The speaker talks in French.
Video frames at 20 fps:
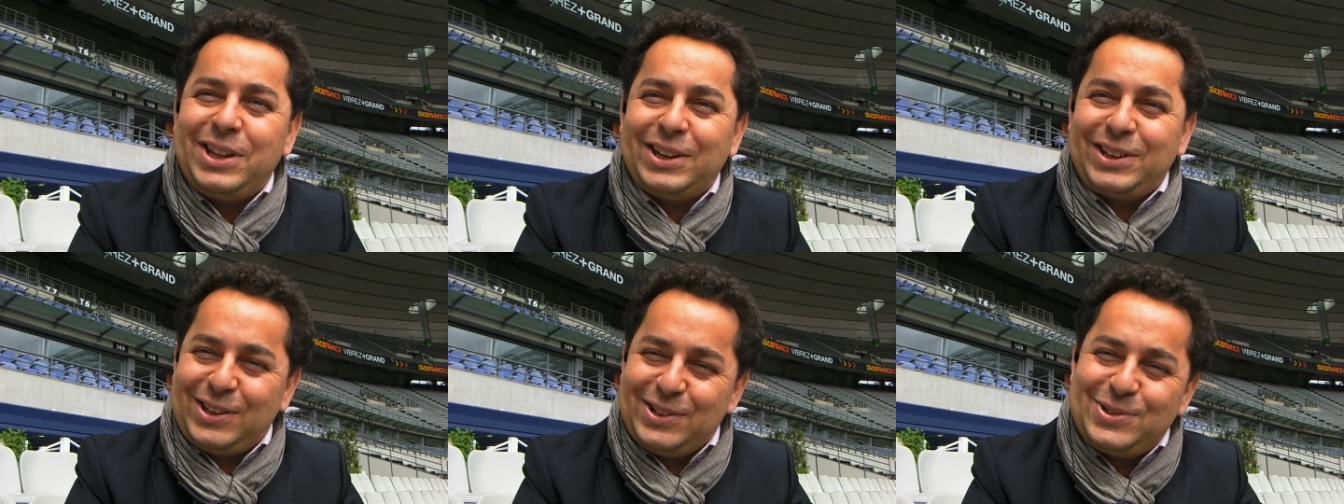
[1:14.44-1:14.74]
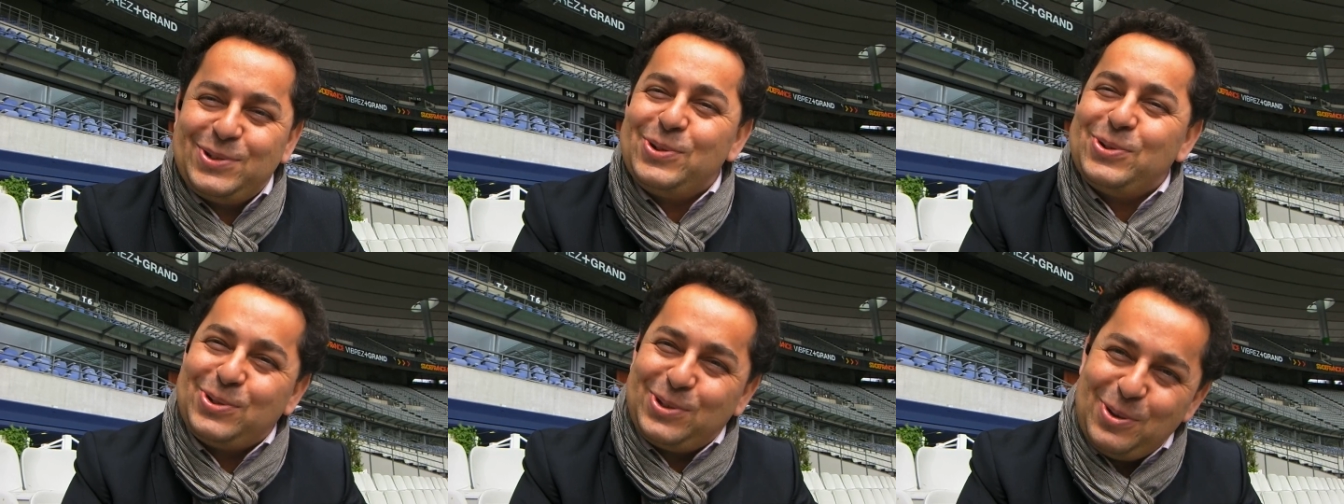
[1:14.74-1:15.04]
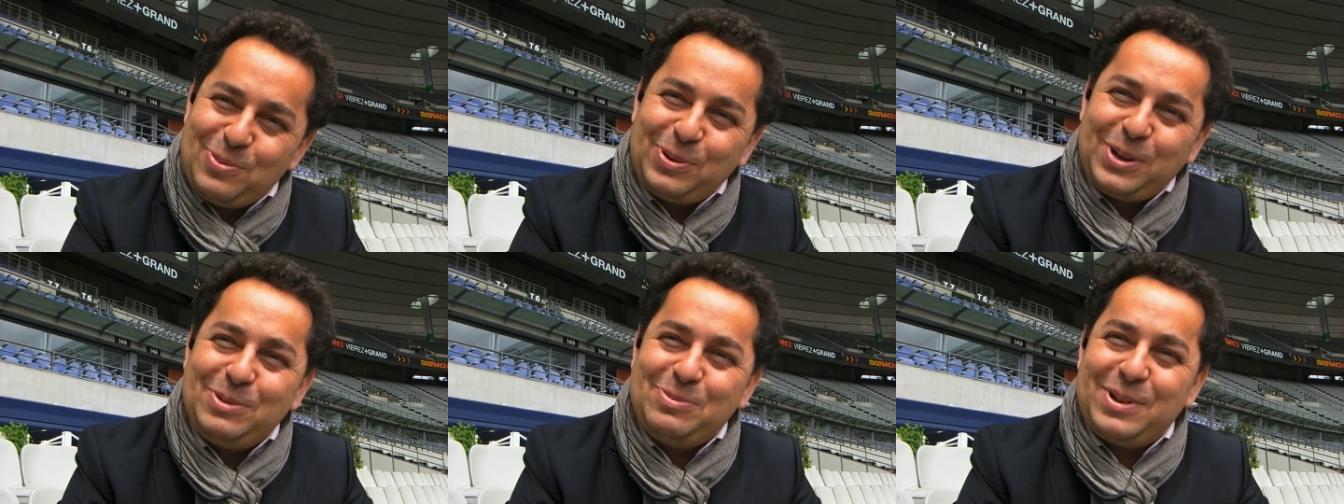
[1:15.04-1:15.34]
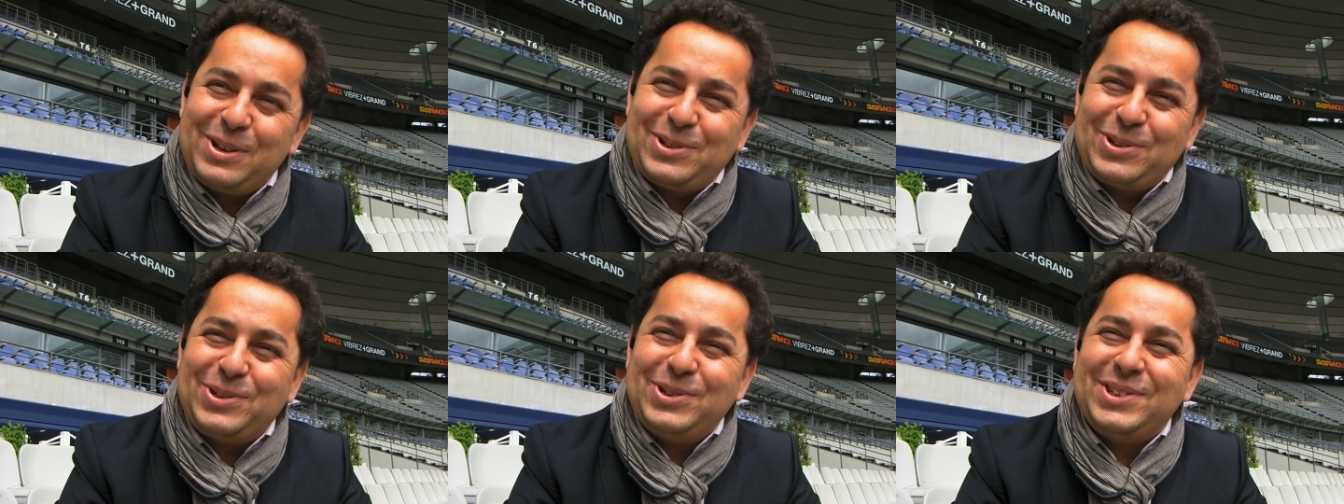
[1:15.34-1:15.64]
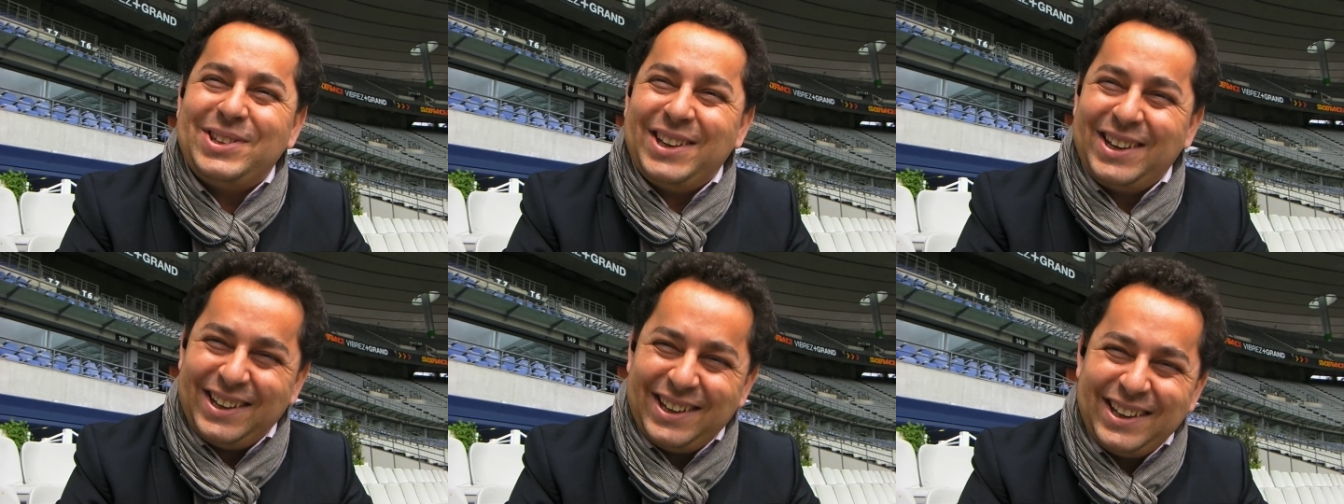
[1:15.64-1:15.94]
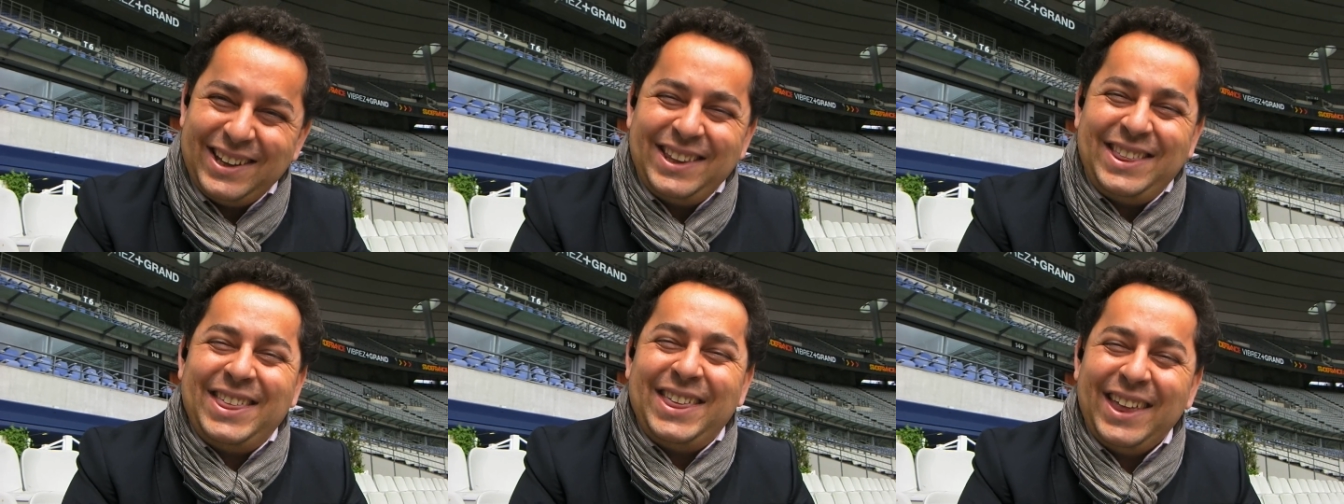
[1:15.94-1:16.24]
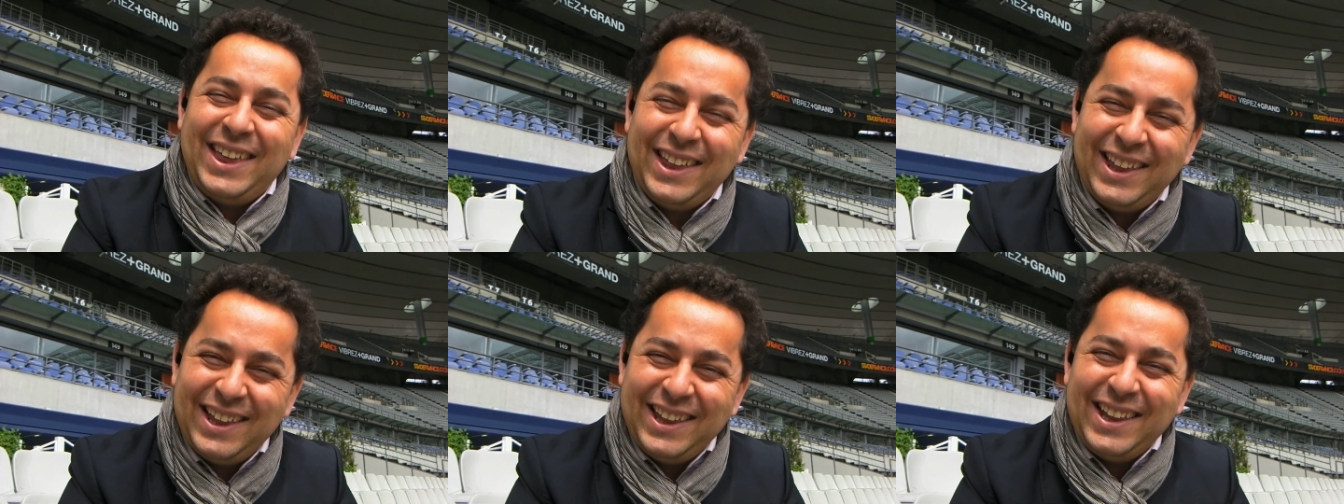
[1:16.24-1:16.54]
ta question. Moi non plus d'ailleurs, si ça peut te
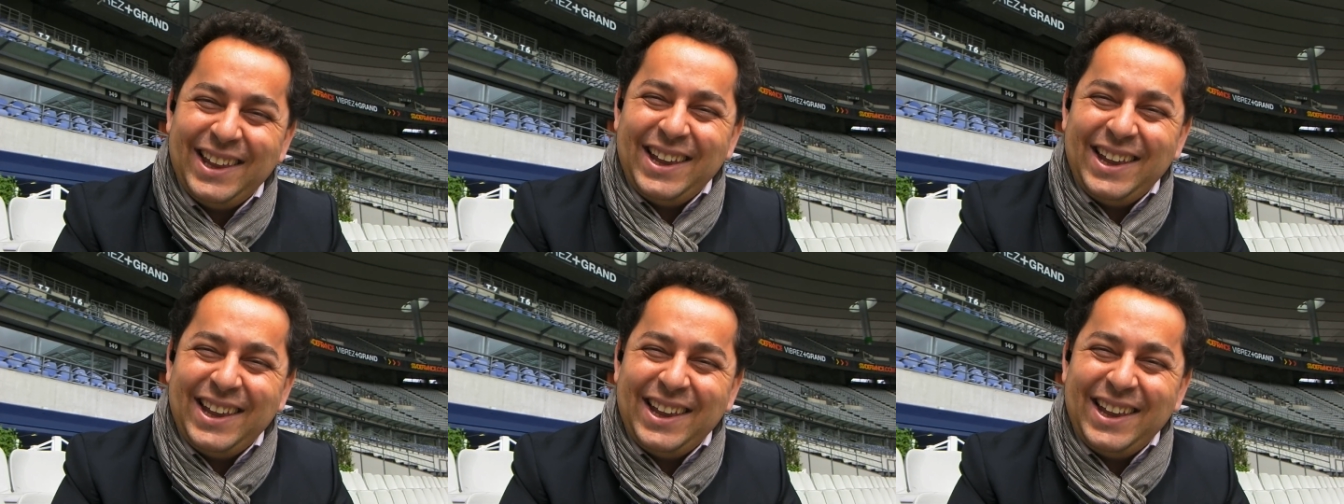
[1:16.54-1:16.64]
rassurer.